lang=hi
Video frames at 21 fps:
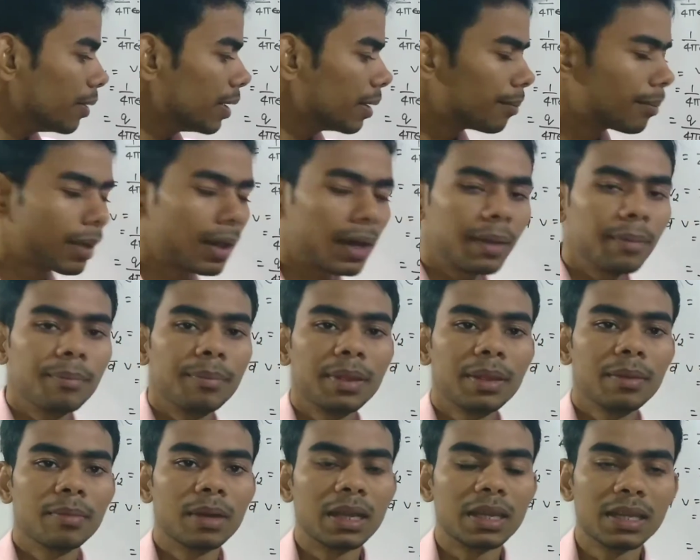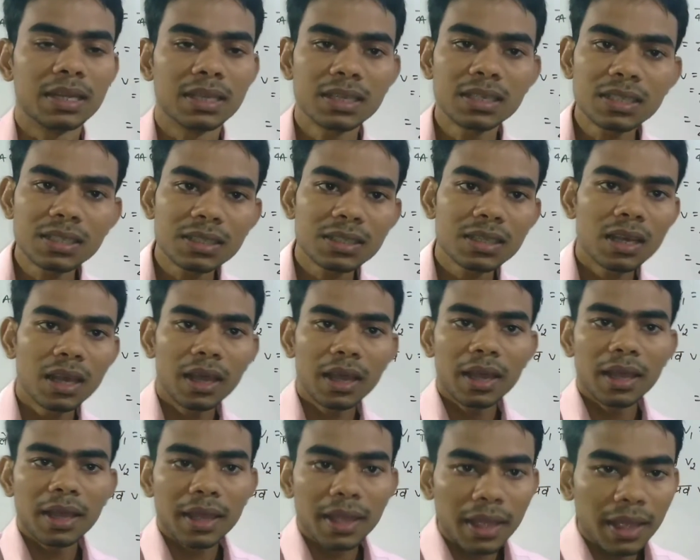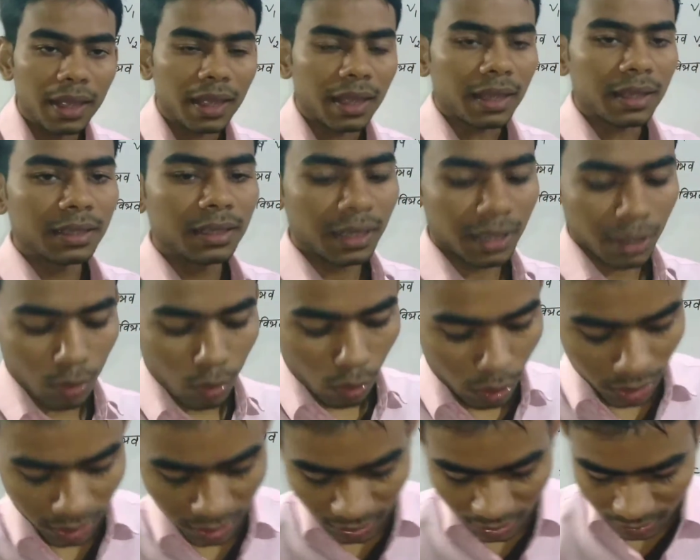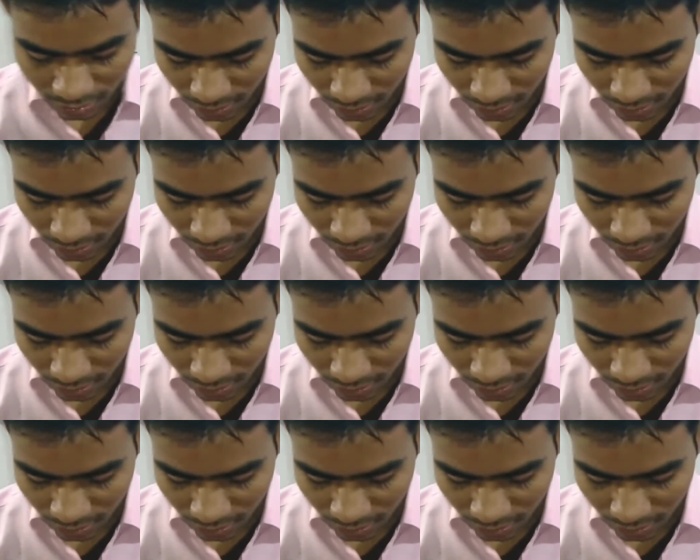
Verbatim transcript: बी अपान बी माइनस ए ये है गोलीय